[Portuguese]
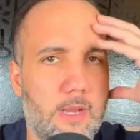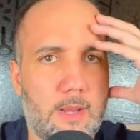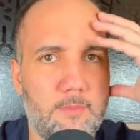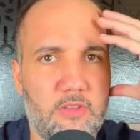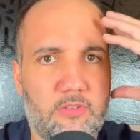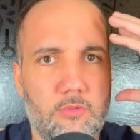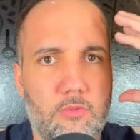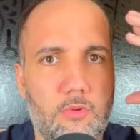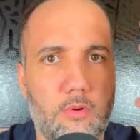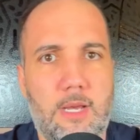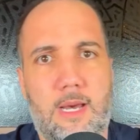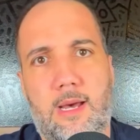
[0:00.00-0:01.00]
a cabeça no
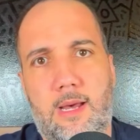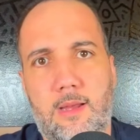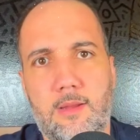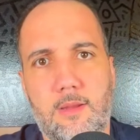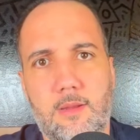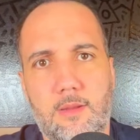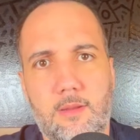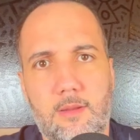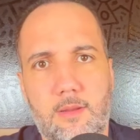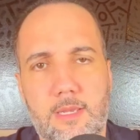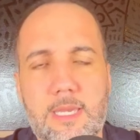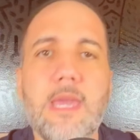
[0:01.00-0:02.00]
lugar.
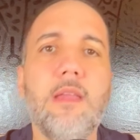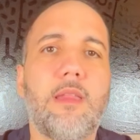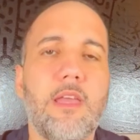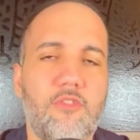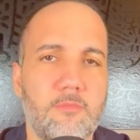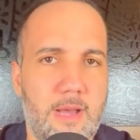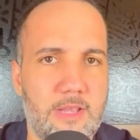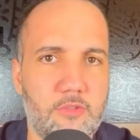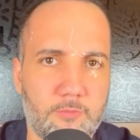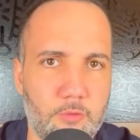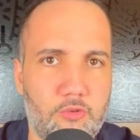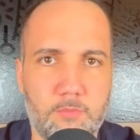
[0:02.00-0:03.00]
Quem tem demais de
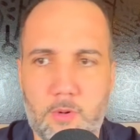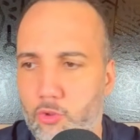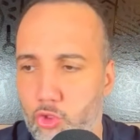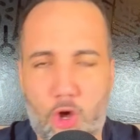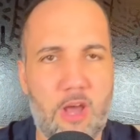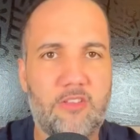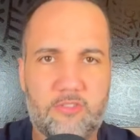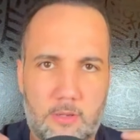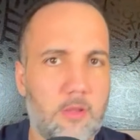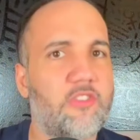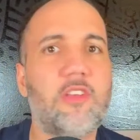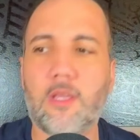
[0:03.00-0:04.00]
futebol? Nós,
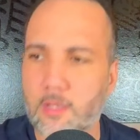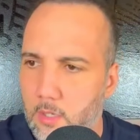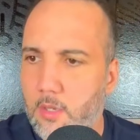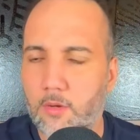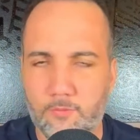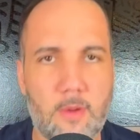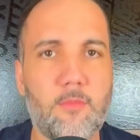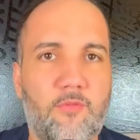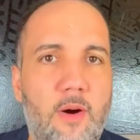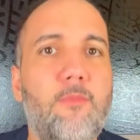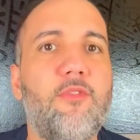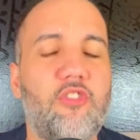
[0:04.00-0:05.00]
assim,
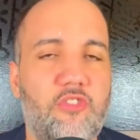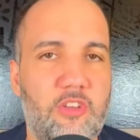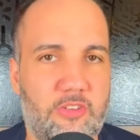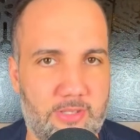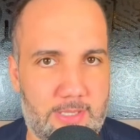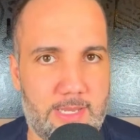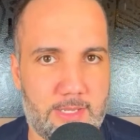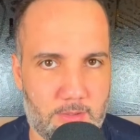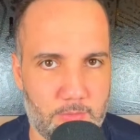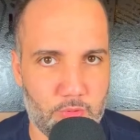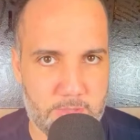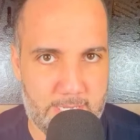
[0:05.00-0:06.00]
vamos vestir a sandalinha da
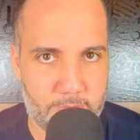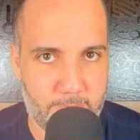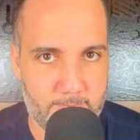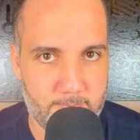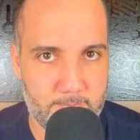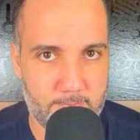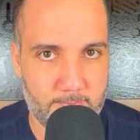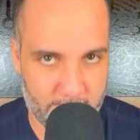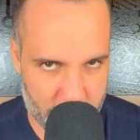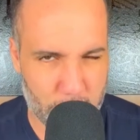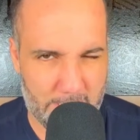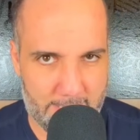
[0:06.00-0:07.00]
humildade?
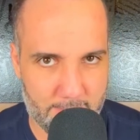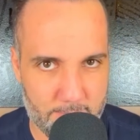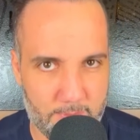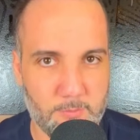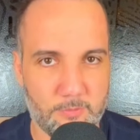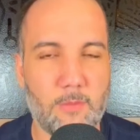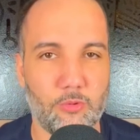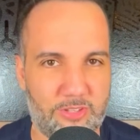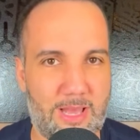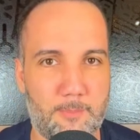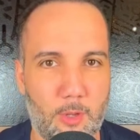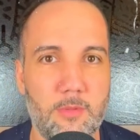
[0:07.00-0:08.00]
Vamos lá, vamos, vamos
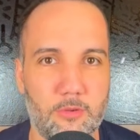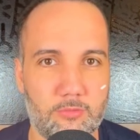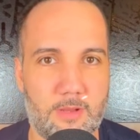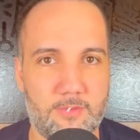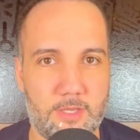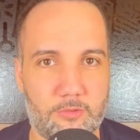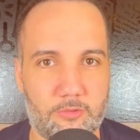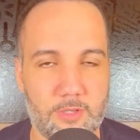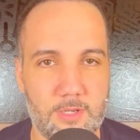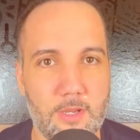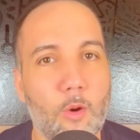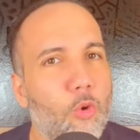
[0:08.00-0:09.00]
usar pelo menos uma vez.
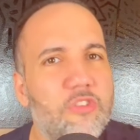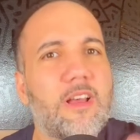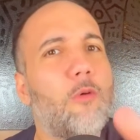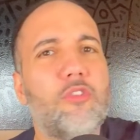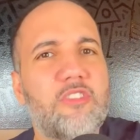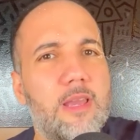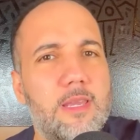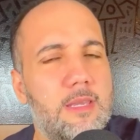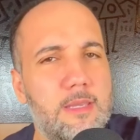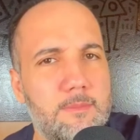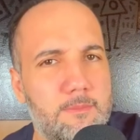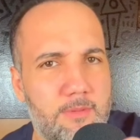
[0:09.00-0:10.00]
Usa, usa
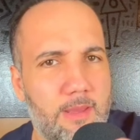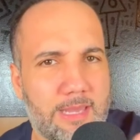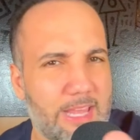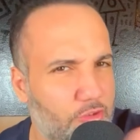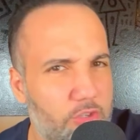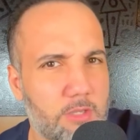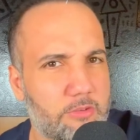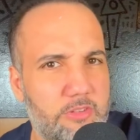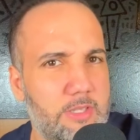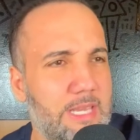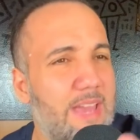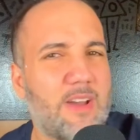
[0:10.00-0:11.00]
aí é, quietinho assim,
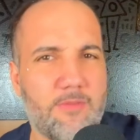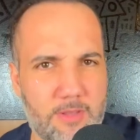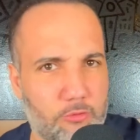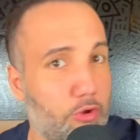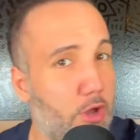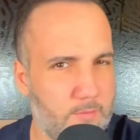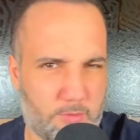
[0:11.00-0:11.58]
ninguém vai ver, só eu e